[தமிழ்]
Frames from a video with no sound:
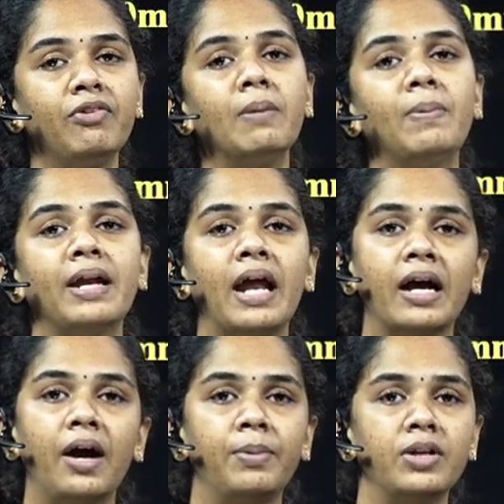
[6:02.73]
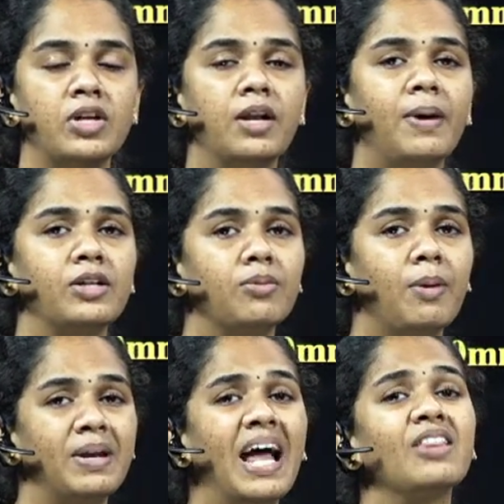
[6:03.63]
ஃபீல் பண்றாங்க அப்படின்னு சொல்லி பார்த்தோம்
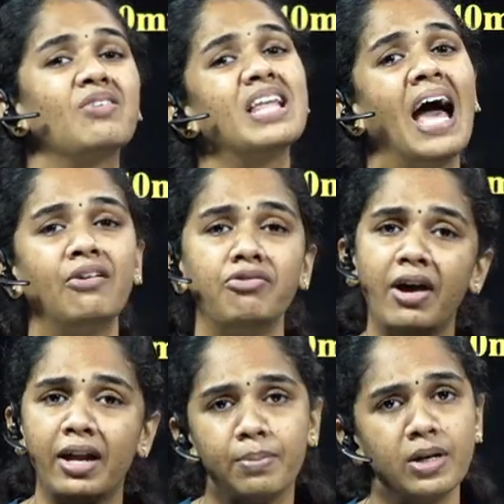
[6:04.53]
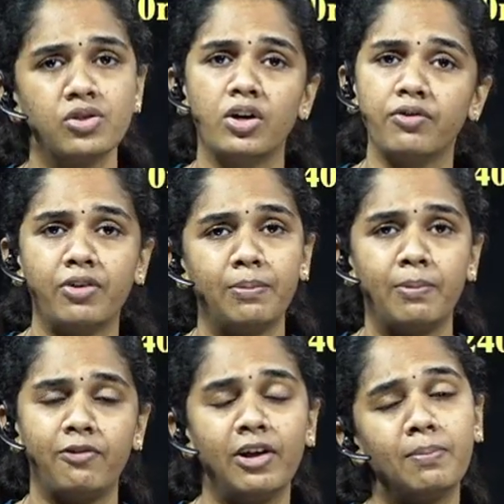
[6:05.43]
அப்படின்னா அது வந்து அன்ஃபேர் அப்படின்னு சொல்லிட்டு
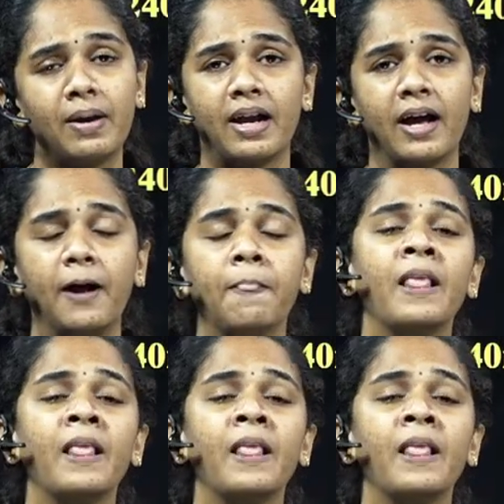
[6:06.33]
ஃபீல் பண்றாங்க